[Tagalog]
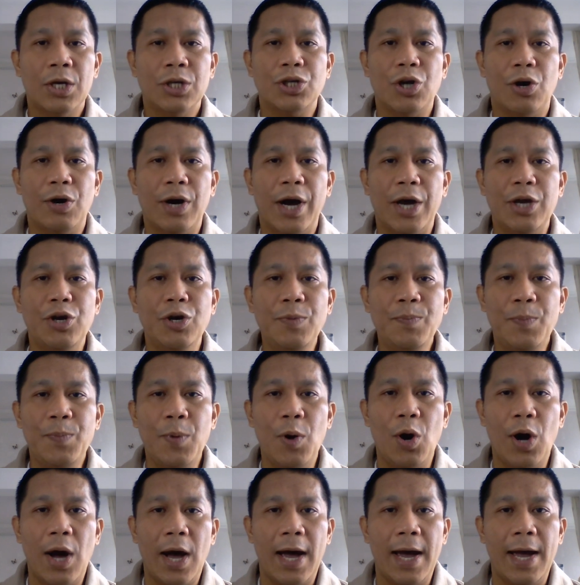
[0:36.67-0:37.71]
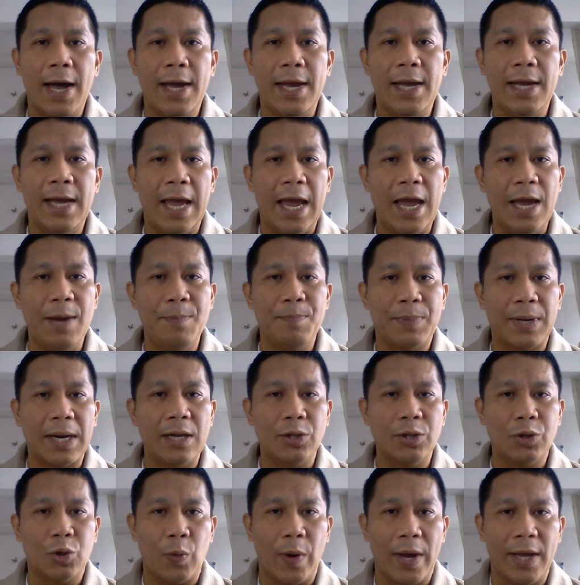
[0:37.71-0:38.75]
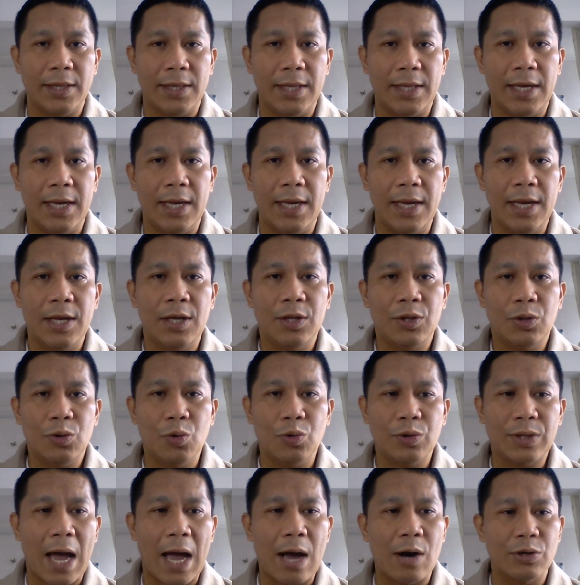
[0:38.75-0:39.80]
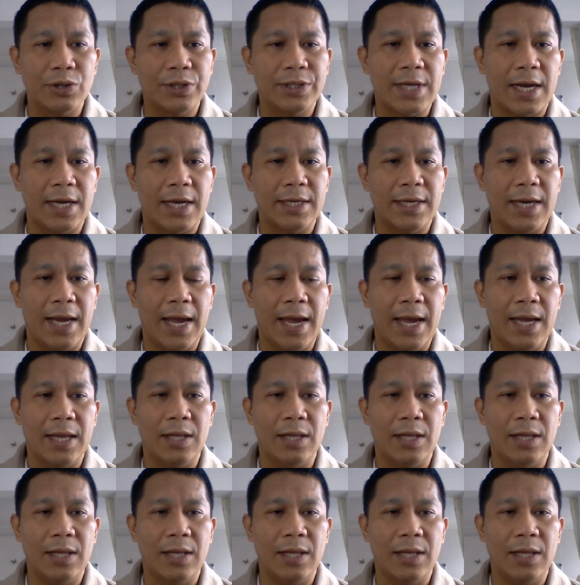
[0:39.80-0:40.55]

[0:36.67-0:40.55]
So ngayon po ay April 20, 2020.